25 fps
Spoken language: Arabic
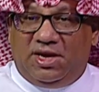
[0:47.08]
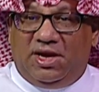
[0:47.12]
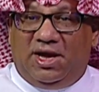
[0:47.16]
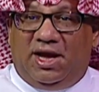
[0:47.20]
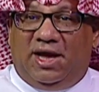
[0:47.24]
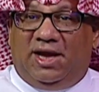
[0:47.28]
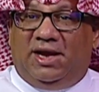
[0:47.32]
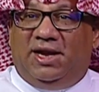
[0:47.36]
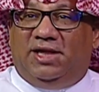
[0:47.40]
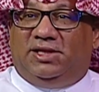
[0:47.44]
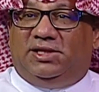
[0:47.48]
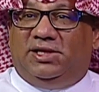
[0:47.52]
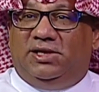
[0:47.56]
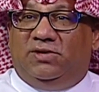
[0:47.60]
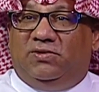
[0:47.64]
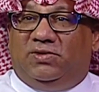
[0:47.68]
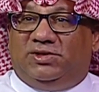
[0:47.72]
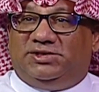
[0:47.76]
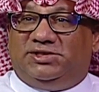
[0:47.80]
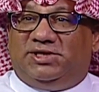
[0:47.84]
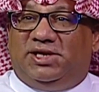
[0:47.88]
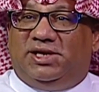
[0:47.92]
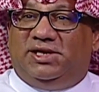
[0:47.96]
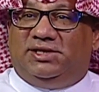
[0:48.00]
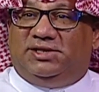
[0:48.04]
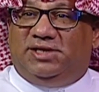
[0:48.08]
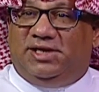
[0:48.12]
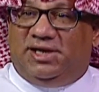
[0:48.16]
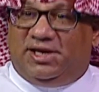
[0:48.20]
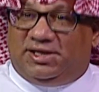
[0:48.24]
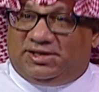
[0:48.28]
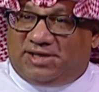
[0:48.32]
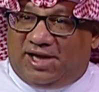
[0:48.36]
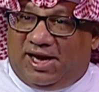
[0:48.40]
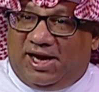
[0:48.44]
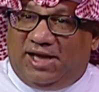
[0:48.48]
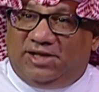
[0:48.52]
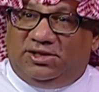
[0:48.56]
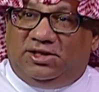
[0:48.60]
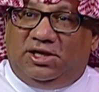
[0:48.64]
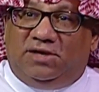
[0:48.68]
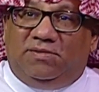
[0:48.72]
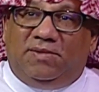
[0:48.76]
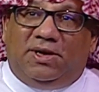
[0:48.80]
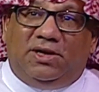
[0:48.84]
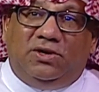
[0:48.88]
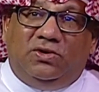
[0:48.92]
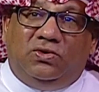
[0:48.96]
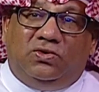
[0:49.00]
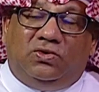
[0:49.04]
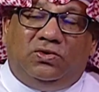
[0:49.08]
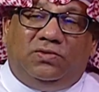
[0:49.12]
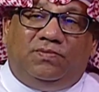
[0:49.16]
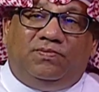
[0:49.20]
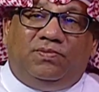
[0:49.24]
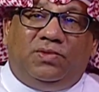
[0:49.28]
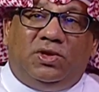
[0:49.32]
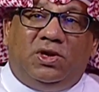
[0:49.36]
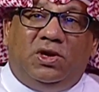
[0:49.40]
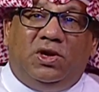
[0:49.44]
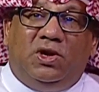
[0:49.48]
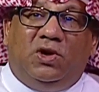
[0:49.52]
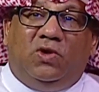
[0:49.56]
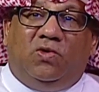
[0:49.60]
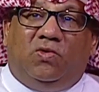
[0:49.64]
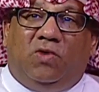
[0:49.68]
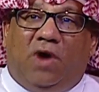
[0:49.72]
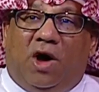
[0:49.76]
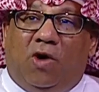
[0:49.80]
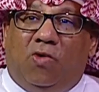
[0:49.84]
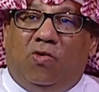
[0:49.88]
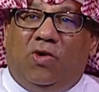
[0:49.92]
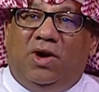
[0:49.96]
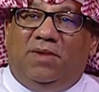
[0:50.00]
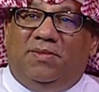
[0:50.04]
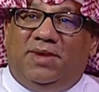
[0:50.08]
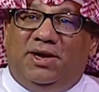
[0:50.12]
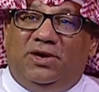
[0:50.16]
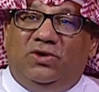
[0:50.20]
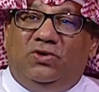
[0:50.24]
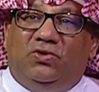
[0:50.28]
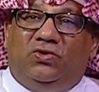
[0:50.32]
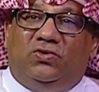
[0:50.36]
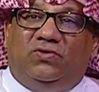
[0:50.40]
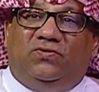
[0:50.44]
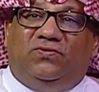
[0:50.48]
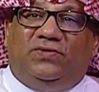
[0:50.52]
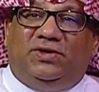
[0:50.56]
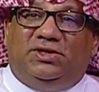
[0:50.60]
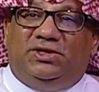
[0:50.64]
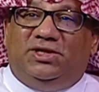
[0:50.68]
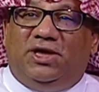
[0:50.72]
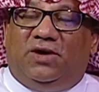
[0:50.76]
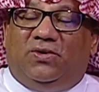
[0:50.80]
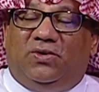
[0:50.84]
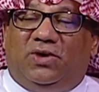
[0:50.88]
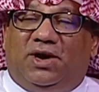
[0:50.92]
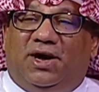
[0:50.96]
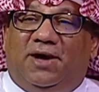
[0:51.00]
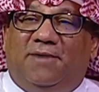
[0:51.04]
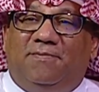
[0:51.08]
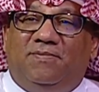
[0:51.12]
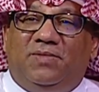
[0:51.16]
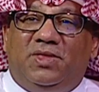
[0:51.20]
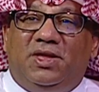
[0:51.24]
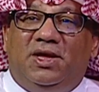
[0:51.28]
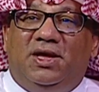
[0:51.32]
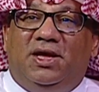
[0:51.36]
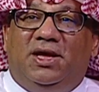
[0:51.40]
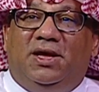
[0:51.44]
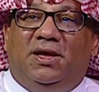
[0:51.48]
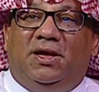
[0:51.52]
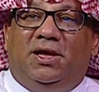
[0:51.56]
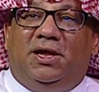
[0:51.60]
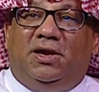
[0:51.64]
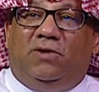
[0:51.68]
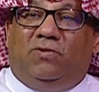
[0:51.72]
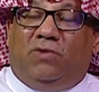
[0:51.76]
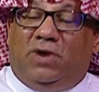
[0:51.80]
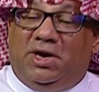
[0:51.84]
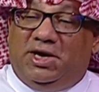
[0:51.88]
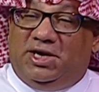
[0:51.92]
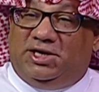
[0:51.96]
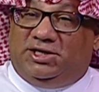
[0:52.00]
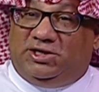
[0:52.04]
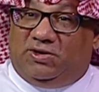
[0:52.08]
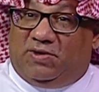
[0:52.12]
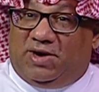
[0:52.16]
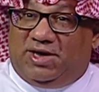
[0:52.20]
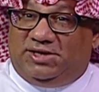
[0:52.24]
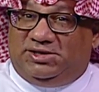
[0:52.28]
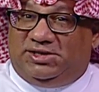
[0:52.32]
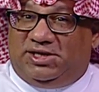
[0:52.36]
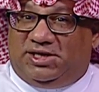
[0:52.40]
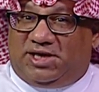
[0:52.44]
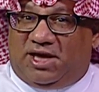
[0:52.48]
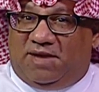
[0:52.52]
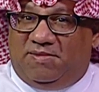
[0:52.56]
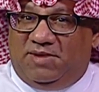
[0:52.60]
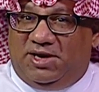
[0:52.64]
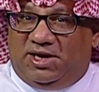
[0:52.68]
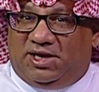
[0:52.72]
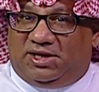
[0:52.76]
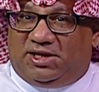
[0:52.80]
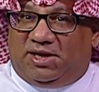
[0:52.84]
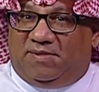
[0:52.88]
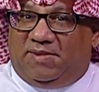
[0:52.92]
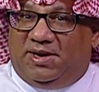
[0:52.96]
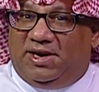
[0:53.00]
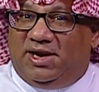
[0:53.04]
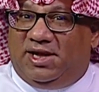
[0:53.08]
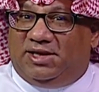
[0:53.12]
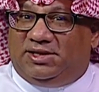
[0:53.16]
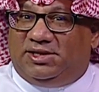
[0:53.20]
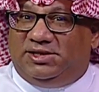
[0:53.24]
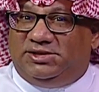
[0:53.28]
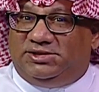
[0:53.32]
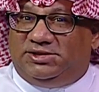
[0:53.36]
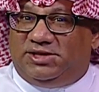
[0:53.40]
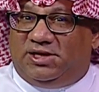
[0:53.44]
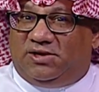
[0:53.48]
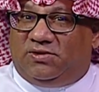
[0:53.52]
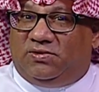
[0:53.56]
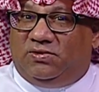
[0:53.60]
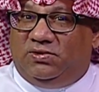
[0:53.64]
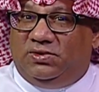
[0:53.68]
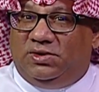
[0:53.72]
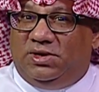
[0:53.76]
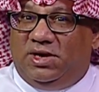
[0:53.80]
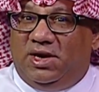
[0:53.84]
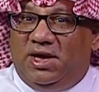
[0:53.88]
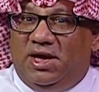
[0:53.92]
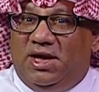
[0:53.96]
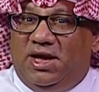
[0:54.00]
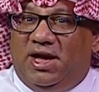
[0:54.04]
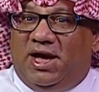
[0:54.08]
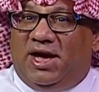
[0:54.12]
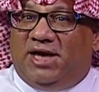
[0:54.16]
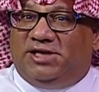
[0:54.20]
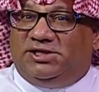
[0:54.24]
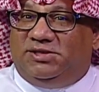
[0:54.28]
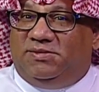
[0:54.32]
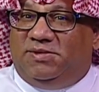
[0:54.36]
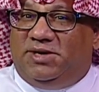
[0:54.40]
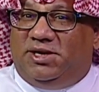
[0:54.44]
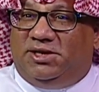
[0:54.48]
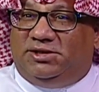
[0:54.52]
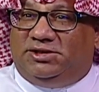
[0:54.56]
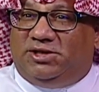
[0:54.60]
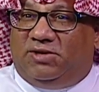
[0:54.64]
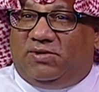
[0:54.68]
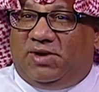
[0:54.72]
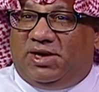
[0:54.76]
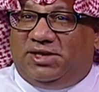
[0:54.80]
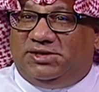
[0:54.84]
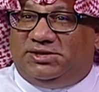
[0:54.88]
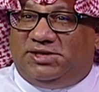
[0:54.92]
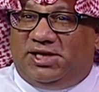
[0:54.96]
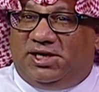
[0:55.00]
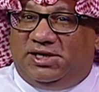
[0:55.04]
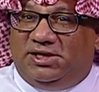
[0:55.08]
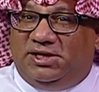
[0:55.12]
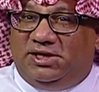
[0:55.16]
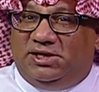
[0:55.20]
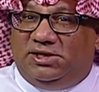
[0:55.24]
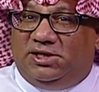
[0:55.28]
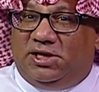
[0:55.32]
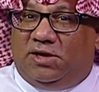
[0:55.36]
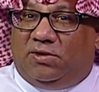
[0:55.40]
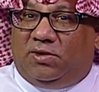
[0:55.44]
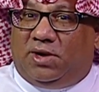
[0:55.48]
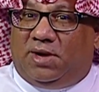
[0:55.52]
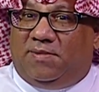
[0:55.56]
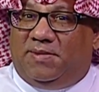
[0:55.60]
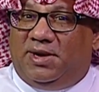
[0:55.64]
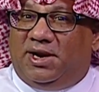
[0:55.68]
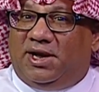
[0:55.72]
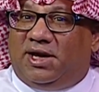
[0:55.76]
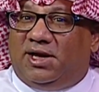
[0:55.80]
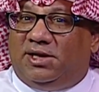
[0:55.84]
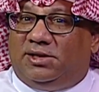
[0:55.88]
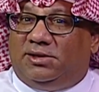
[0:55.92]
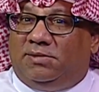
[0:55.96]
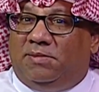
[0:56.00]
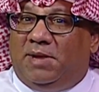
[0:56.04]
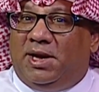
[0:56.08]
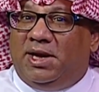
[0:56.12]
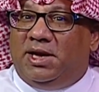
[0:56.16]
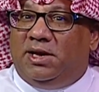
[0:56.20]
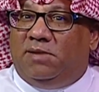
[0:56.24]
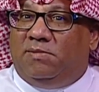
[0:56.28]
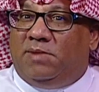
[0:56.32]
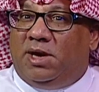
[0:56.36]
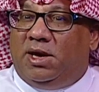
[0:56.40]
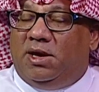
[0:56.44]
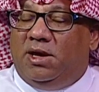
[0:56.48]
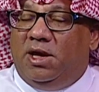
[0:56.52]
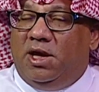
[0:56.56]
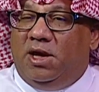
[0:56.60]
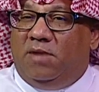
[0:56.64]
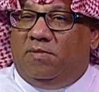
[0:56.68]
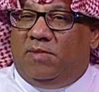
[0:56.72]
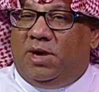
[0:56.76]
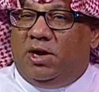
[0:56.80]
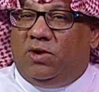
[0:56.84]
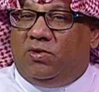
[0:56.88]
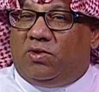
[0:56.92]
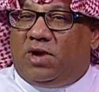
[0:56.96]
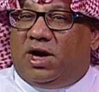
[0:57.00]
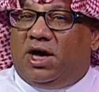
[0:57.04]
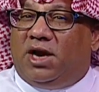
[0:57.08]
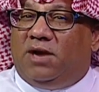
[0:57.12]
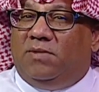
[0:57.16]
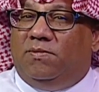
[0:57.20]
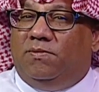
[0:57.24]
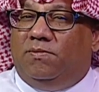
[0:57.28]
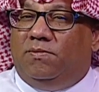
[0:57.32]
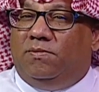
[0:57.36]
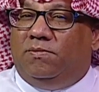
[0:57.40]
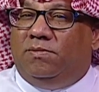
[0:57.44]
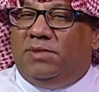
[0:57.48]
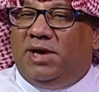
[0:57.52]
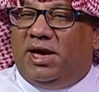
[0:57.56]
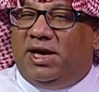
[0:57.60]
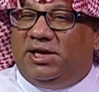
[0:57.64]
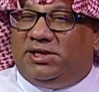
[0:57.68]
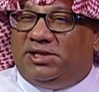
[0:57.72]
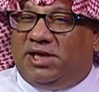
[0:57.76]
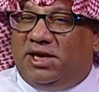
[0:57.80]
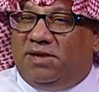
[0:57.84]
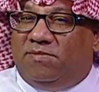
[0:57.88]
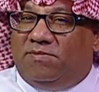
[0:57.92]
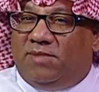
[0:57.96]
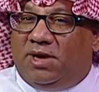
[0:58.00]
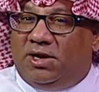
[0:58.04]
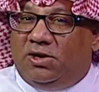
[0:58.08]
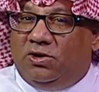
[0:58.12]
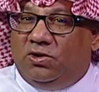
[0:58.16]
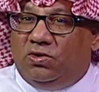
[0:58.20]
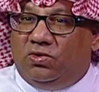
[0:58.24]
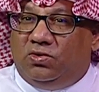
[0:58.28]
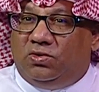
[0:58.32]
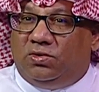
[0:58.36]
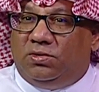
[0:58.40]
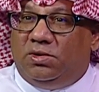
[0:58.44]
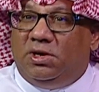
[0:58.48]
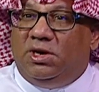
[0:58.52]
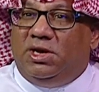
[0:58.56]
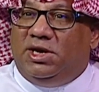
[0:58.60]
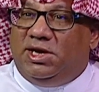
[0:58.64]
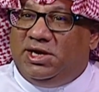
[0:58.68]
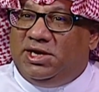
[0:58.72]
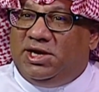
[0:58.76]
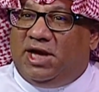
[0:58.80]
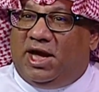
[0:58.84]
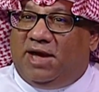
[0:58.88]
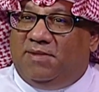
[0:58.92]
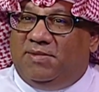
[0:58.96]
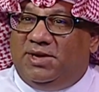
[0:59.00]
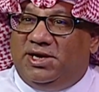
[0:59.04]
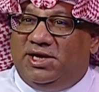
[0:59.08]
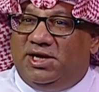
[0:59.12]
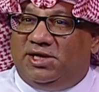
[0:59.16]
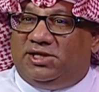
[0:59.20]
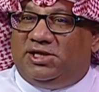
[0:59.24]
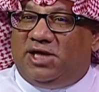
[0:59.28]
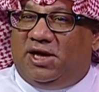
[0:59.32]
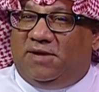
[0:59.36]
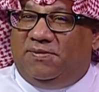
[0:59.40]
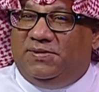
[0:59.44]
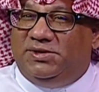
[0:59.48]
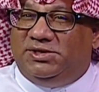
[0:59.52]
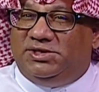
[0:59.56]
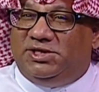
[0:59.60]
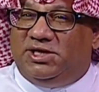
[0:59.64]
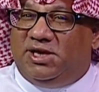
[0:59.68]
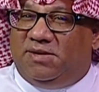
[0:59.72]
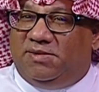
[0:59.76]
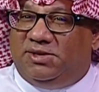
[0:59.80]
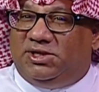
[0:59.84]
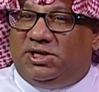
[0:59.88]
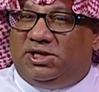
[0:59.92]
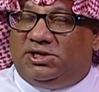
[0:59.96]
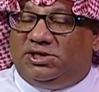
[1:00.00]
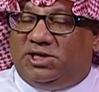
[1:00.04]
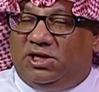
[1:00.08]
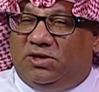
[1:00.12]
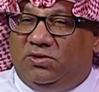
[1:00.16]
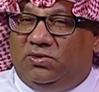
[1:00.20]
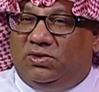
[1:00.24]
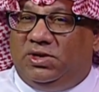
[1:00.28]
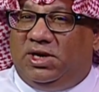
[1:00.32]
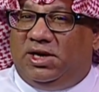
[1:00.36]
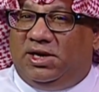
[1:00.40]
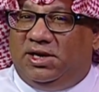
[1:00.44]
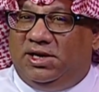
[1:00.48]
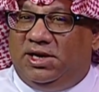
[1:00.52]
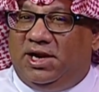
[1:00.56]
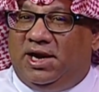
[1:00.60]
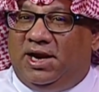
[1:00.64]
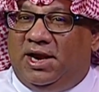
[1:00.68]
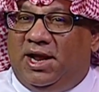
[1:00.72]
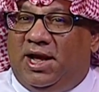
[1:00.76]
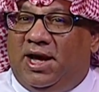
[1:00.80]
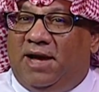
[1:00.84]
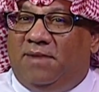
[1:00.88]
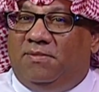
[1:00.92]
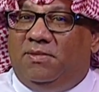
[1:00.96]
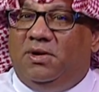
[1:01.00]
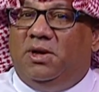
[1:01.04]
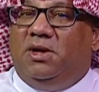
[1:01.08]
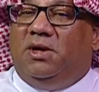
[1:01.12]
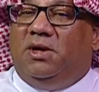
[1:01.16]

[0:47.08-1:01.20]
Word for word: التي وصلت الى تحدي المليون واول مليون في الدوره آه، وهي الجوائز الكبيره طبعا لا تنسى صحيح. حازم ان الجوائز هذه الدوره بلغت ما ما, يقارب 200 مليون, 200 مليون هي عمليه تحفيزيه بالدرجه الاولى الى العاب